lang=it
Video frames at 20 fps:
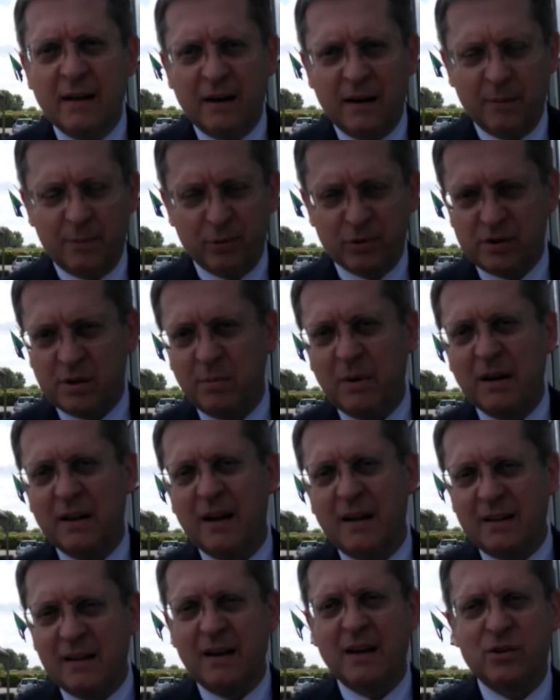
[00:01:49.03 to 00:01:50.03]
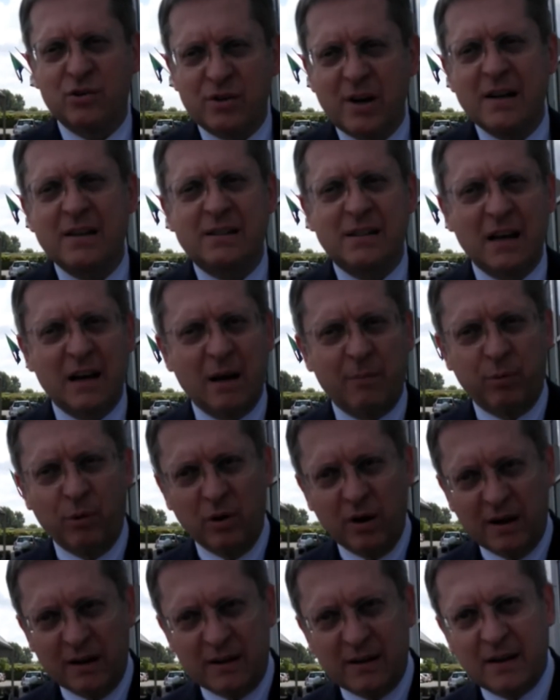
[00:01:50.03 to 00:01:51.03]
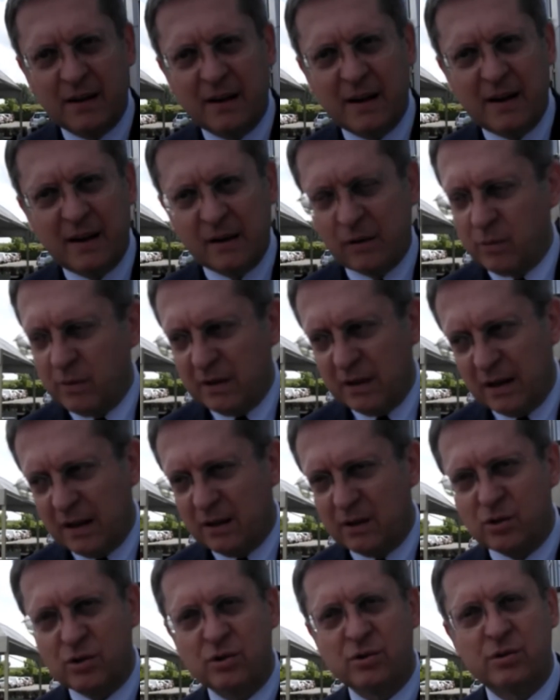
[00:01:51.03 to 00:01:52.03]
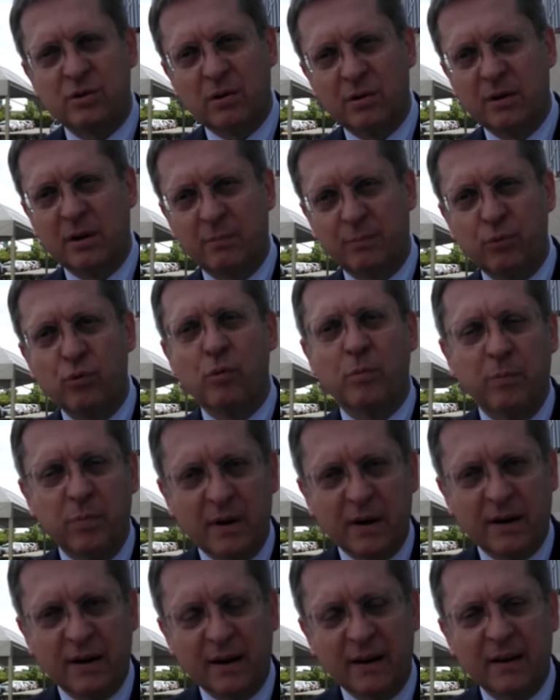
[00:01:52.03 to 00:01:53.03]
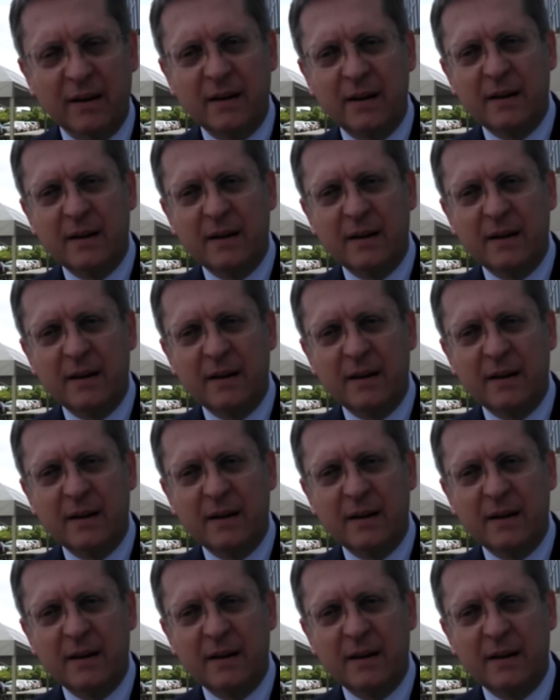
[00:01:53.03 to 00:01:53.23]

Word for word: le possibilità della scienza e la politica e quindi le decisioni pubbliche.